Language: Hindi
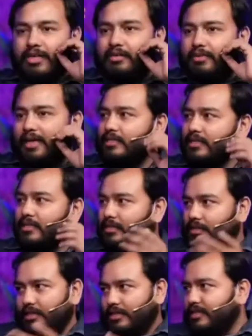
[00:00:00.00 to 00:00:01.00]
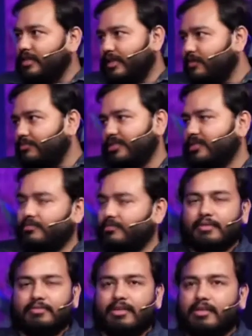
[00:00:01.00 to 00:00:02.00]
इमेजिन कि इट कैन हैपन
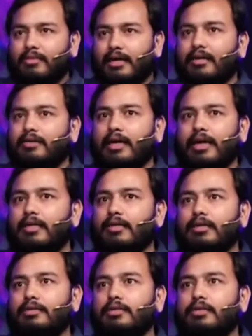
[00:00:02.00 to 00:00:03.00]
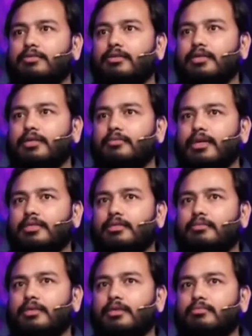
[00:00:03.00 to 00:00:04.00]
समडे मतलब आई आई लिटरली कुडेंट
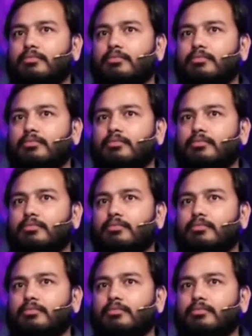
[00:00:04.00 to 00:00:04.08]
इमेजिन मतलब